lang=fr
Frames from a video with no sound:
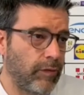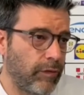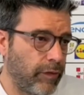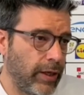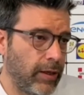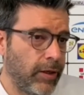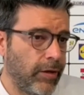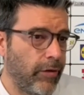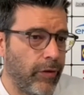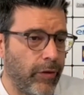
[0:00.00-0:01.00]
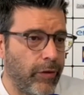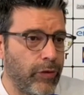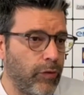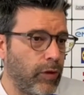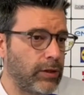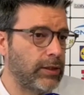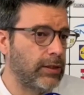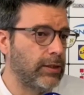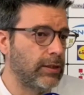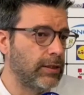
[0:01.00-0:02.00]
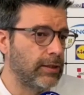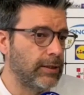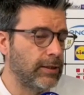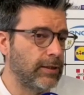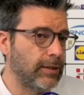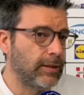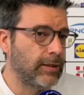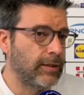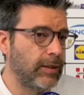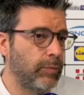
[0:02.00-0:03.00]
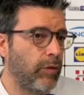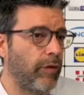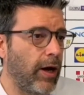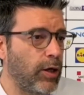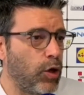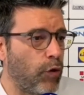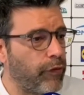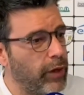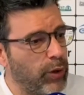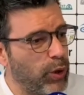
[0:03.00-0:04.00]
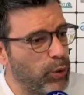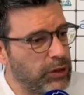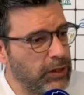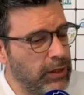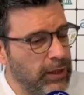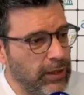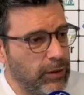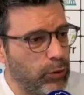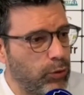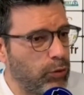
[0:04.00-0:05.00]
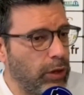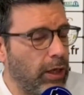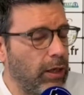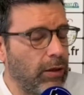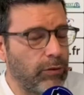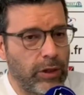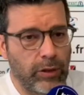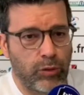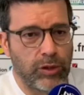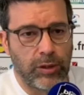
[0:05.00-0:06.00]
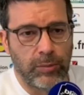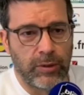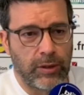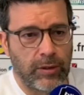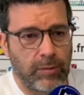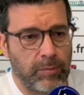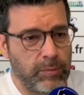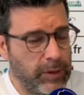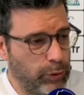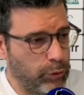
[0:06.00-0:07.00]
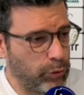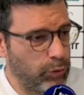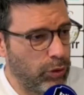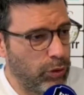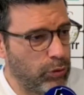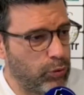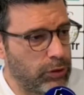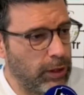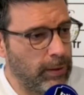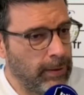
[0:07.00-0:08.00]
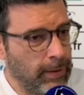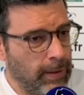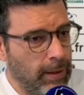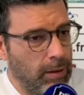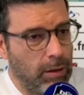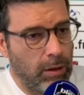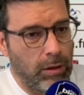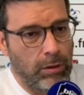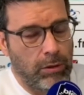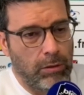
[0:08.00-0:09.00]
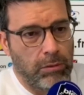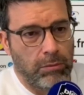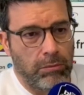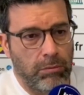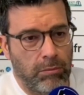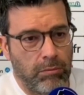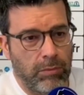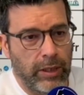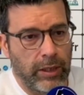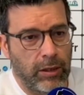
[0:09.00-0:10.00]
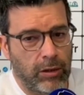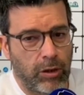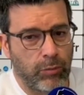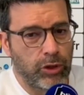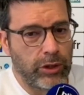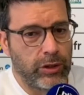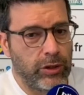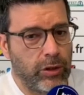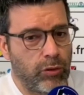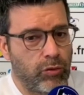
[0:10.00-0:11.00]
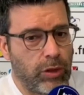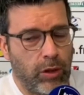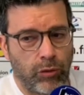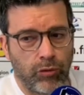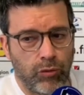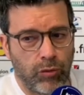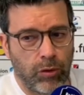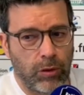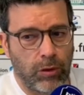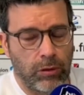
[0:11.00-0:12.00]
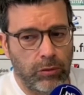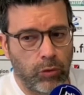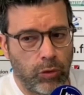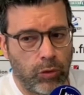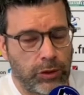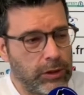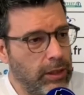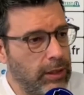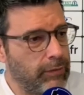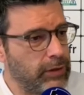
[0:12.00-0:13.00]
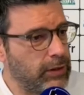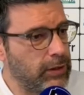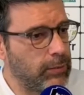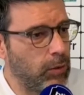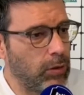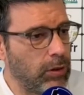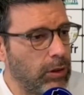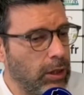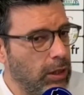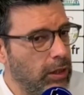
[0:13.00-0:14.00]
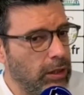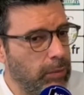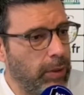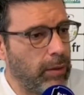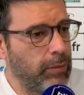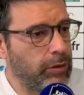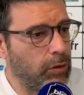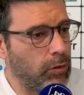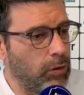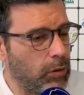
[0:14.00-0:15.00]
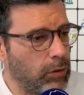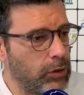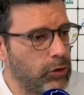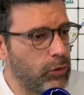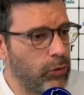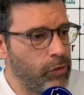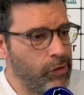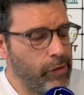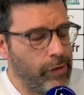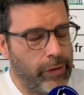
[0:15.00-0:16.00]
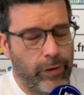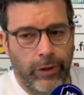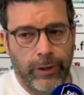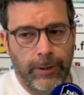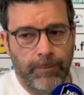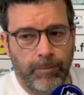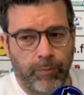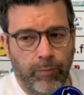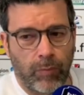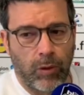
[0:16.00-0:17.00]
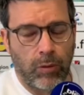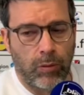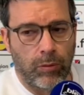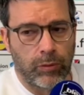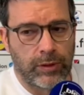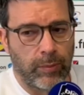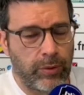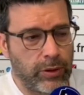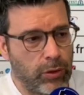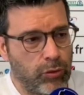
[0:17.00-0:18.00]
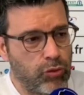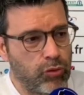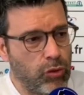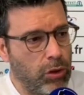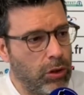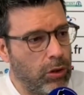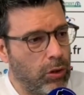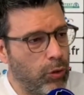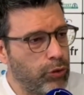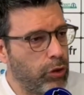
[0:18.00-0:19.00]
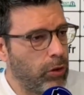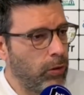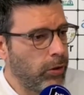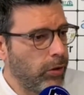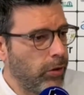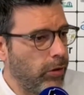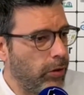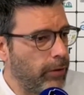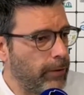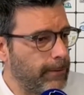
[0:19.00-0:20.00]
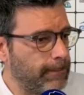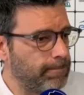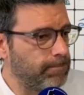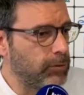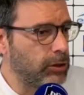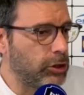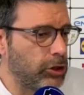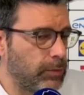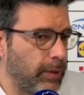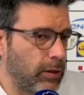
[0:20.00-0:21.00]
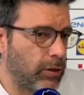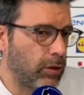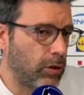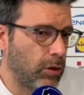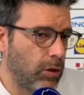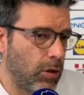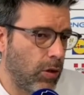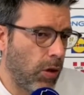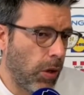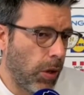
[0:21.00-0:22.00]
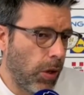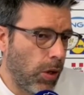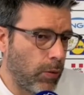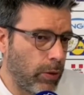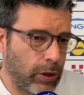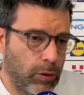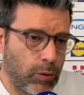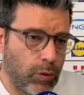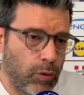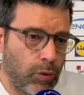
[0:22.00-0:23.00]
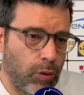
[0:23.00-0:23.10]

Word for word: faire, euh, de voir ce qu'ils peuvent encore faire aussi. Donc on a, on a étudié bien, bien entendu euh, tout ça. Euh, mais comme je l'ai dit tout à l'heure, nous, nous au quotidien, l'investissement, il n'est pas à remettre en, question. on s'implique toujours autant. et j'espère que oui, qu'on